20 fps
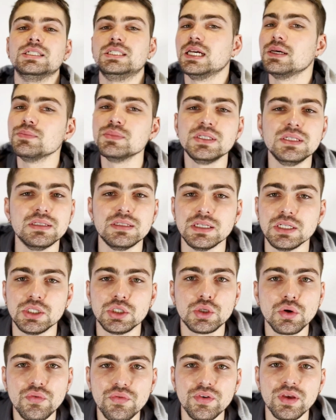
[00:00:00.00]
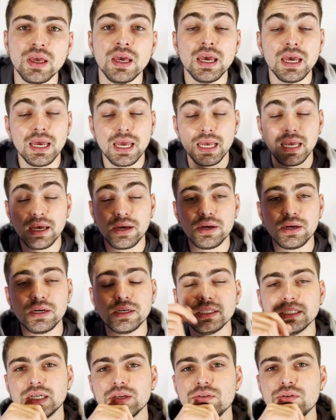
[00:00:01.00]
James il s'est chauffé et
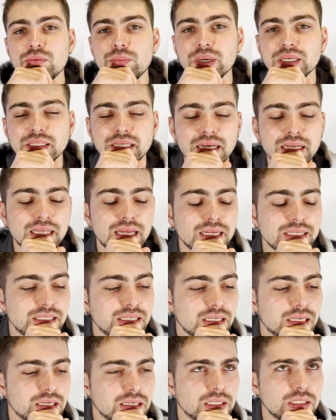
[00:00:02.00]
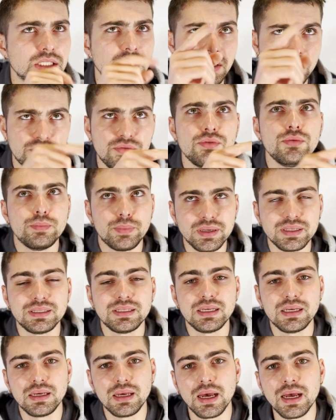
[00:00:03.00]
j'ai lu passer un article, j'ai vu
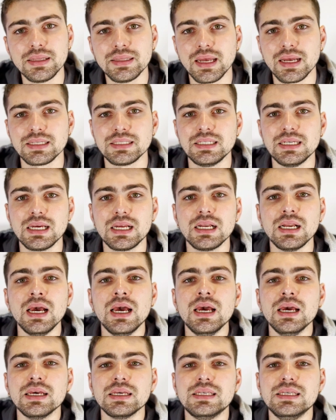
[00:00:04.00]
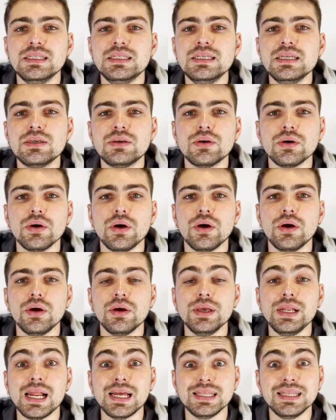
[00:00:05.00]
passer un article qui dit qu'il
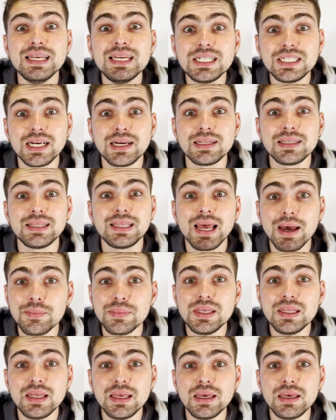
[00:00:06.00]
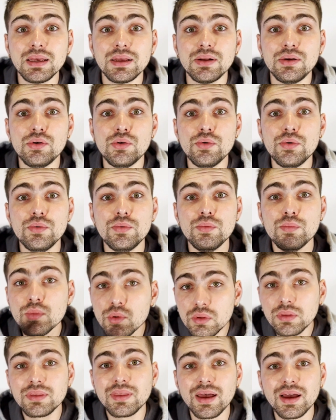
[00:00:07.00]
a déjà terminé le
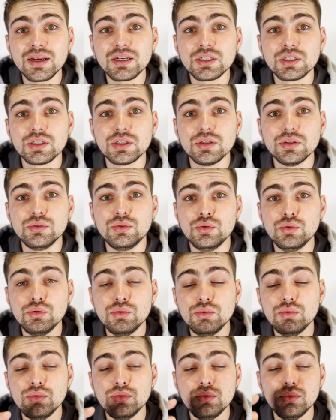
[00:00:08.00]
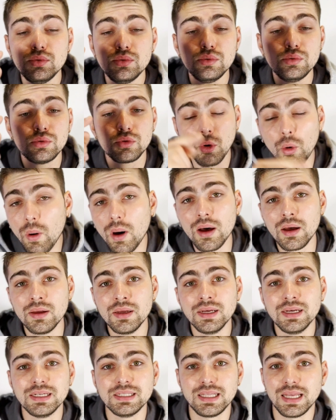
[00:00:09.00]
montage du 3.
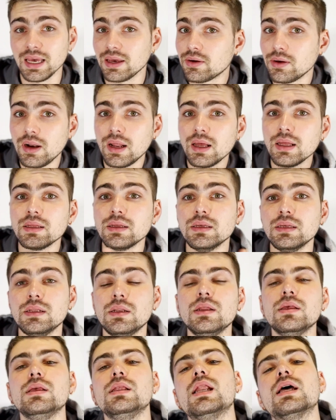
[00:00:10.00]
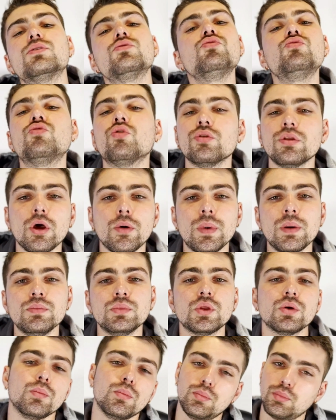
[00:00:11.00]
C'est-à-dire que là, il, a tout tourné en
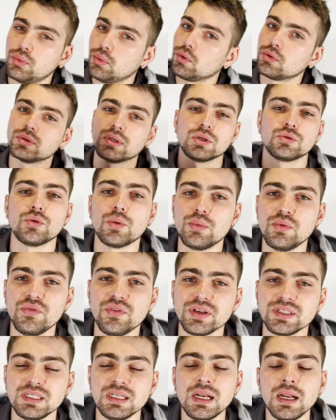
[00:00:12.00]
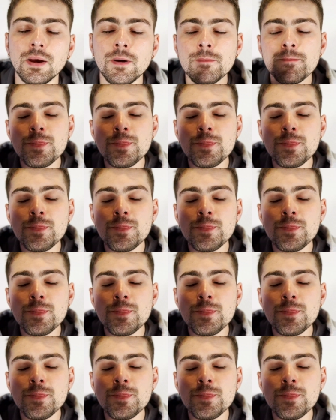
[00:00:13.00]
même temps pour que ça soit plus facile.